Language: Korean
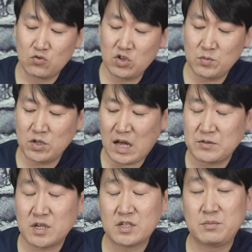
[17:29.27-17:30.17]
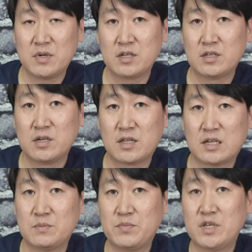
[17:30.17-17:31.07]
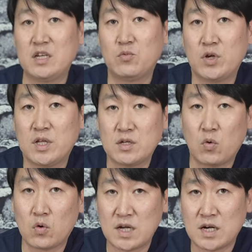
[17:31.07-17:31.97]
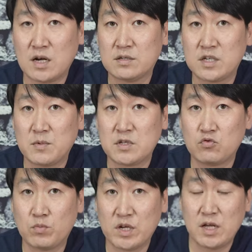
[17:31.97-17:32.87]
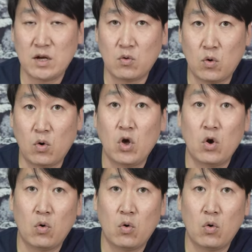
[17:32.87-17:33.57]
구입은 앞서 설명을 드렸다시피 일본에 있는 오사카 건샵에서 구매를 했고